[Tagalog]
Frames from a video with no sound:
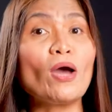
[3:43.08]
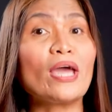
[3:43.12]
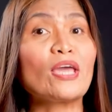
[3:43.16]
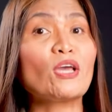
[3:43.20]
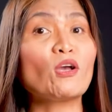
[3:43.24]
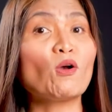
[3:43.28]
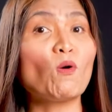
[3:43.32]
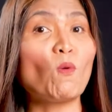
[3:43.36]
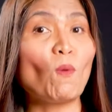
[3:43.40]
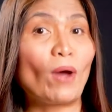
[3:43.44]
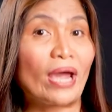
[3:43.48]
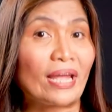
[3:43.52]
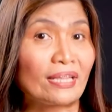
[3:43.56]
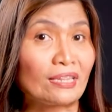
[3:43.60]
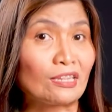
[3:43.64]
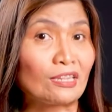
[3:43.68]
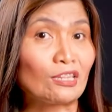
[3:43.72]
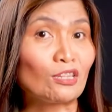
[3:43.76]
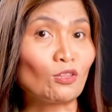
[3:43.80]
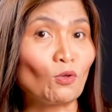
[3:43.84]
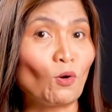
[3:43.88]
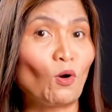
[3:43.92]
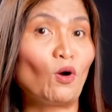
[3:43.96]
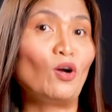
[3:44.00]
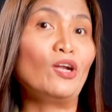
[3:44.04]
ay
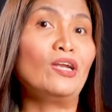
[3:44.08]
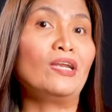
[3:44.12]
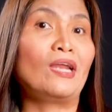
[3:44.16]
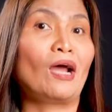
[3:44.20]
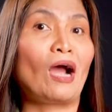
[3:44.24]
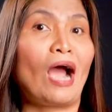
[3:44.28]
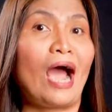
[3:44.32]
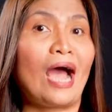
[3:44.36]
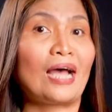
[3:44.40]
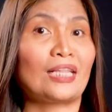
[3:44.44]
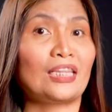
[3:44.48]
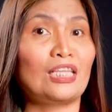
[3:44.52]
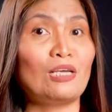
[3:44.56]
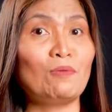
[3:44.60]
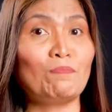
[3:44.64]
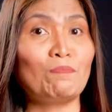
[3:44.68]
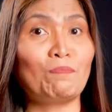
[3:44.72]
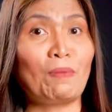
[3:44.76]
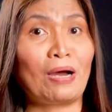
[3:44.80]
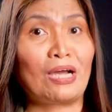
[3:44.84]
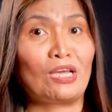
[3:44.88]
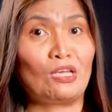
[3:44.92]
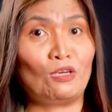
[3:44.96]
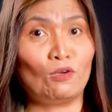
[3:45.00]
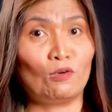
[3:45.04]
kwento ng ating
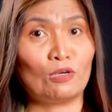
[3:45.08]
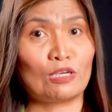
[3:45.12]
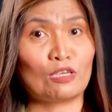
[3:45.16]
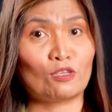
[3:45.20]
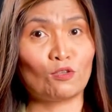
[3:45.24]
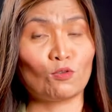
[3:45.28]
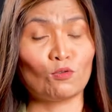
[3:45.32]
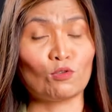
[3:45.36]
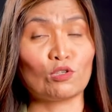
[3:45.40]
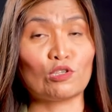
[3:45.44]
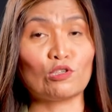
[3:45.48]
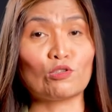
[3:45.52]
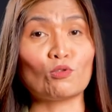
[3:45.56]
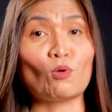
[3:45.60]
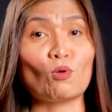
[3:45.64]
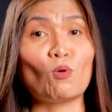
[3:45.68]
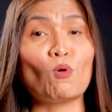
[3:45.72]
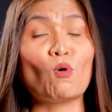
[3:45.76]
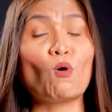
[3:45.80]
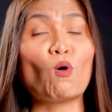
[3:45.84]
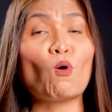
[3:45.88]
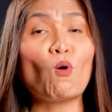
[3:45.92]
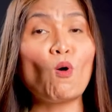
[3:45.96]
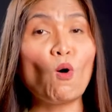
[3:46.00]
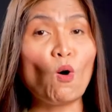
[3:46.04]
Panginoong Yesus
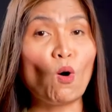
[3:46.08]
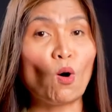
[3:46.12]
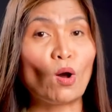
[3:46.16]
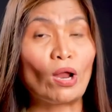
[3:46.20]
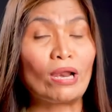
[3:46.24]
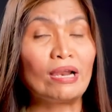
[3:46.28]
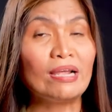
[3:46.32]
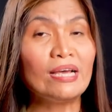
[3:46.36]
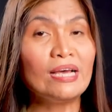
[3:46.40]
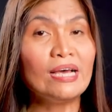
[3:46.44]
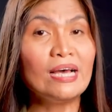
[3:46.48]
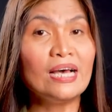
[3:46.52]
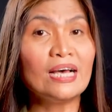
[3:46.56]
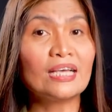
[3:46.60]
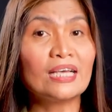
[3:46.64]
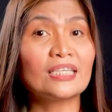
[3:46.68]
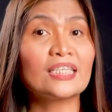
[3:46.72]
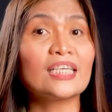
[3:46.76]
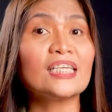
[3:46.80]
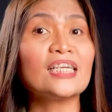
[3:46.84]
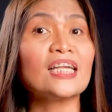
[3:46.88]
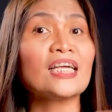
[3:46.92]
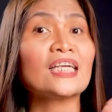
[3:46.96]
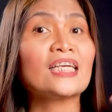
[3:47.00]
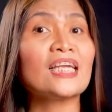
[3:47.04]
tungkol
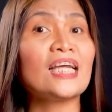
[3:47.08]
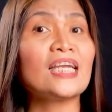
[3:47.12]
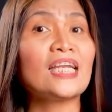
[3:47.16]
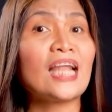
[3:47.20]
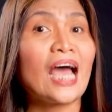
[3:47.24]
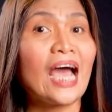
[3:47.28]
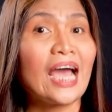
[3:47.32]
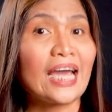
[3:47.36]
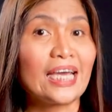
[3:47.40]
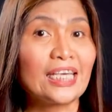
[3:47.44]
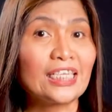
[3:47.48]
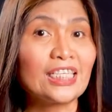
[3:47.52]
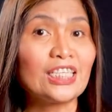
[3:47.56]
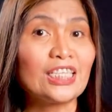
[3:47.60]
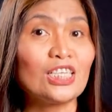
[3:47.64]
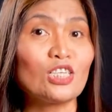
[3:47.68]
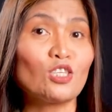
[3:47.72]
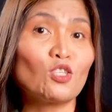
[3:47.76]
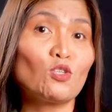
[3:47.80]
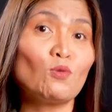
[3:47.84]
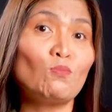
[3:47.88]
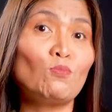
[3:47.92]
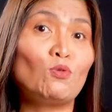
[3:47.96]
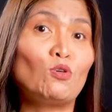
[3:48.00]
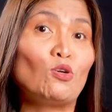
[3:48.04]
sa nagnanais na
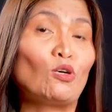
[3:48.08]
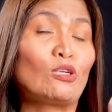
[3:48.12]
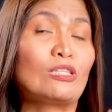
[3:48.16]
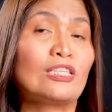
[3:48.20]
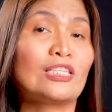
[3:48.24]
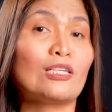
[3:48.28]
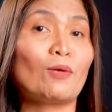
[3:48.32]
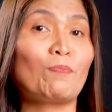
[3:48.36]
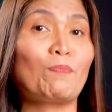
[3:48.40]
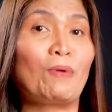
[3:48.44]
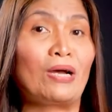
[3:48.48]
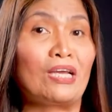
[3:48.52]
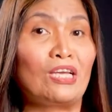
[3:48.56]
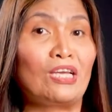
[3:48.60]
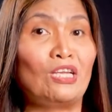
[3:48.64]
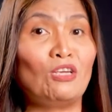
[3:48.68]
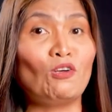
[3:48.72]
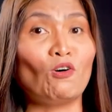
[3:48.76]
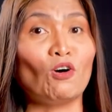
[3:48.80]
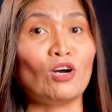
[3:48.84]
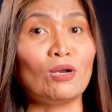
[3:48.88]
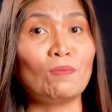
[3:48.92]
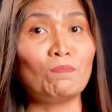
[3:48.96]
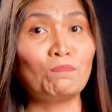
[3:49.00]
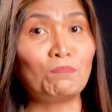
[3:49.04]
sumunod sa
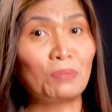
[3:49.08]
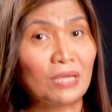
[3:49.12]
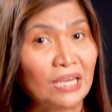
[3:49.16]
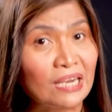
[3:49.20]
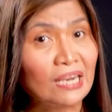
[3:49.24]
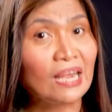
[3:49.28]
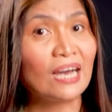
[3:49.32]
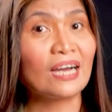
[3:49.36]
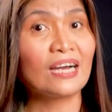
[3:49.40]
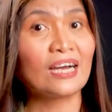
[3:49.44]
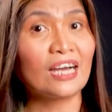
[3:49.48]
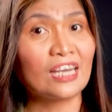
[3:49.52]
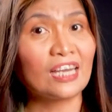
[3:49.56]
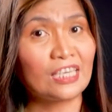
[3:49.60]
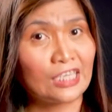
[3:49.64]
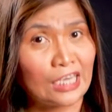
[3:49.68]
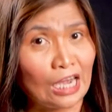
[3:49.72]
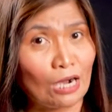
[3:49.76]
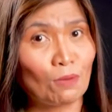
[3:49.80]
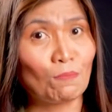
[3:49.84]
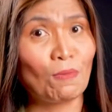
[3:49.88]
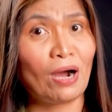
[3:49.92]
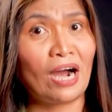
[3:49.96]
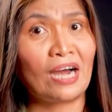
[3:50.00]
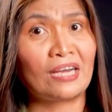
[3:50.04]
Panginoon bilang
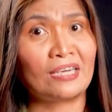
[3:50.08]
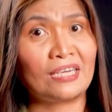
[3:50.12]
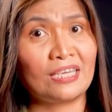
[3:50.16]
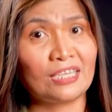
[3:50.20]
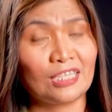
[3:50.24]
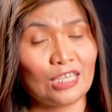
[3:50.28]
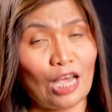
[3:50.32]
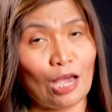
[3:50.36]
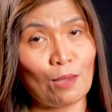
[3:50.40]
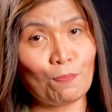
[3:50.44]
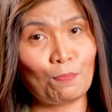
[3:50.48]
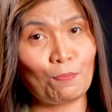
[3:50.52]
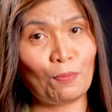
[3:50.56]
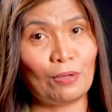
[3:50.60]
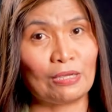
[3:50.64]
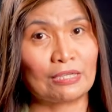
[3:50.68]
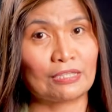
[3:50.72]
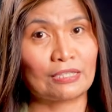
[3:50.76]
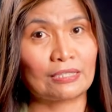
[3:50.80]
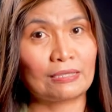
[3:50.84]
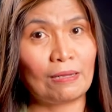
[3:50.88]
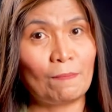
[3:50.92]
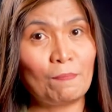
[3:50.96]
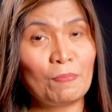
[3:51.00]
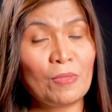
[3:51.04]
kanyang mga
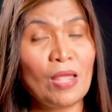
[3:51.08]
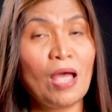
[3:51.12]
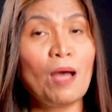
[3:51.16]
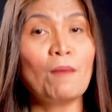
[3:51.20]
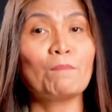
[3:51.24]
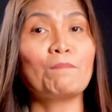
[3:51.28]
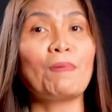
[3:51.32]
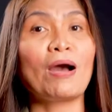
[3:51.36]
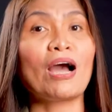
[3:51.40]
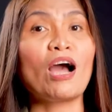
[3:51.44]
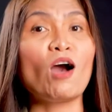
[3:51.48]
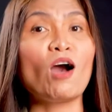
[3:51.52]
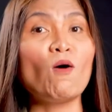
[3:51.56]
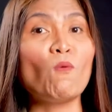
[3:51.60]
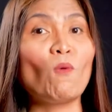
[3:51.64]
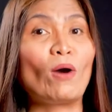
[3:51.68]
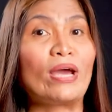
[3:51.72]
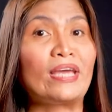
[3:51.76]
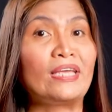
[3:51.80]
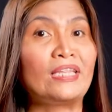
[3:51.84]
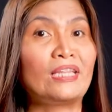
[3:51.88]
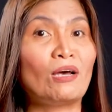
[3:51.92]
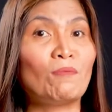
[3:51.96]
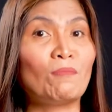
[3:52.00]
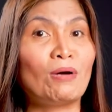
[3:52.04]
disciples.
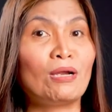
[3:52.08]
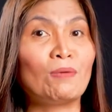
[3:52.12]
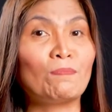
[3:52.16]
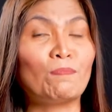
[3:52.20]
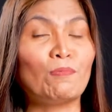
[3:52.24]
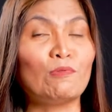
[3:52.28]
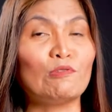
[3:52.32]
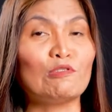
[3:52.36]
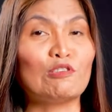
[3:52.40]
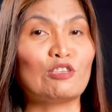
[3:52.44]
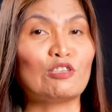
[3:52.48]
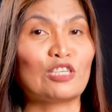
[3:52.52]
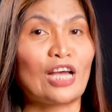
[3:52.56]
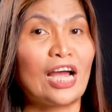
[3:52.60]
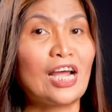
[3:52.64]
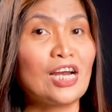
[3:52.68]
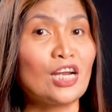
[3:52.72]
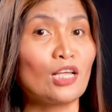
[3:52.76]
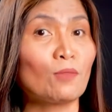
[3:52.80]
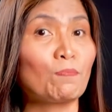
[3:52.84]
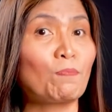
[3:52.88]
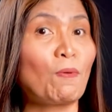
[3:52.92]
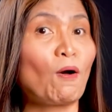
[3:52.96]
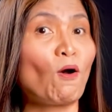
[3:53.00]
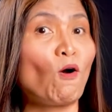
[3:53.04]
Pakaway naman po dyan
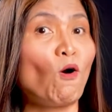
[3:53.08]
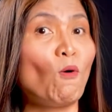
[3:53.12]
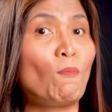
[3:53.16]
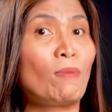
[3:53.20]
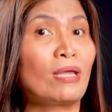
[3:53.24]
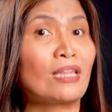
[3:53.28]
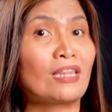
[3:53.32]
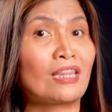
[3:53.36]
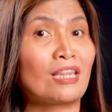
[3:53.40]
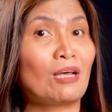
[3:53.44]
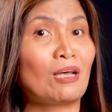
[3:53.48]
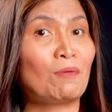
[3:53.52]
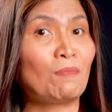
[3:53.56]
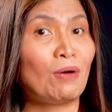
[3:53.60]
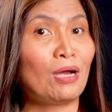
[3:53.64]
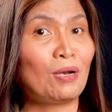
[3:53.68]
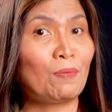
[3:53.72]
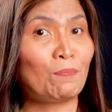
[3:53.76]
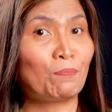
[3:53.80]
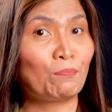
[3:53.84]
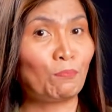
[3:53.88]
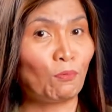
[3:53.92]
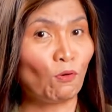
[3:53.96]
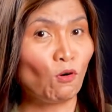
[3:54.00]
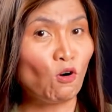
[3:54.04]
at pakomment
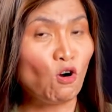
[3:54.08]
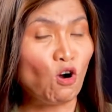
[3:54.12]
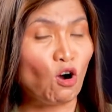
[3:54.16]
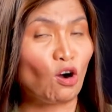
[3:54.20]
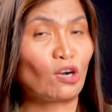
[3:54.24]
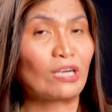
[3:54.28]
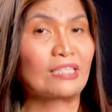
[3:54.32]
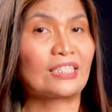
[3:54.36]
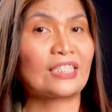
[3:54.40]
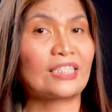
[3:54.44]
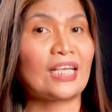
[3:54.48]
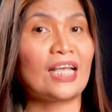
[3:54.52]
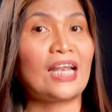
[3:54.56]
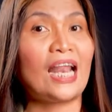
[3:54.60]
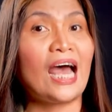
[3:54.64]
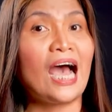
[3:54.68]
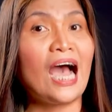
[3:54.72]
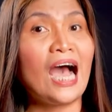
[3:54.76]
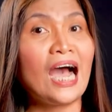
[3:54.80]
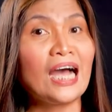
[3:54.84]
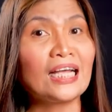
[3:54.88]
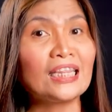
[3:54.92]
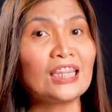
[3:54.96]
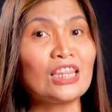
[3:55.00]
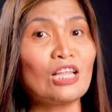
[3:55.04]
naman po sa
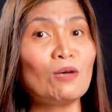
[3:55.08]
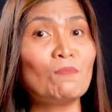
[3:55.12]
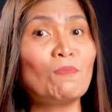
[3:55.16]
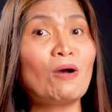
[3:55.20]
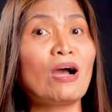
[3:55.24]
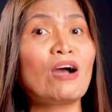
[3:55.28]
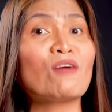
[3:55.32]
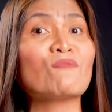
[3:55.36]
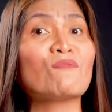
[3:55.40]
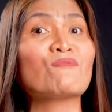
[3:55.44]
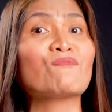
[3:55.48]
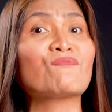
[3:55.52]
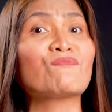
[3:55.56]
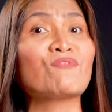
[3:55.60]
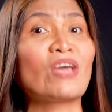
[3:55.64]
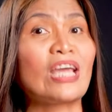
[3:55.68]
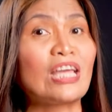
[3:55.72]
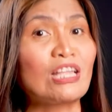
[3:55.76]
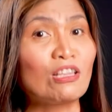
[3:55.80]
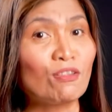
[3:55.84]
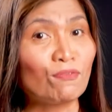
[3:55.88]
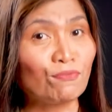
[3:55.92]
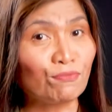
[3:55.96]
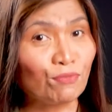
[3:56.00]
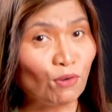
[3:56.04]
lahat ng mga
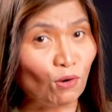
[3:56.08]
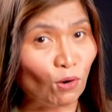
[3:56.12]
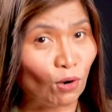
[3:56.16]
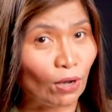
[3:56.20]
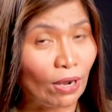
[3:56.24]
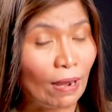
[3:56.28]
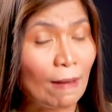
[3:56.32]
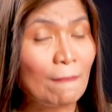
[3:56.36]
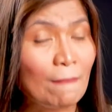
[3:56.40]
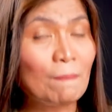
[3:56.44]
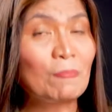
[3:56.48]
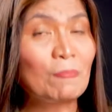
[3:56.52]
faithful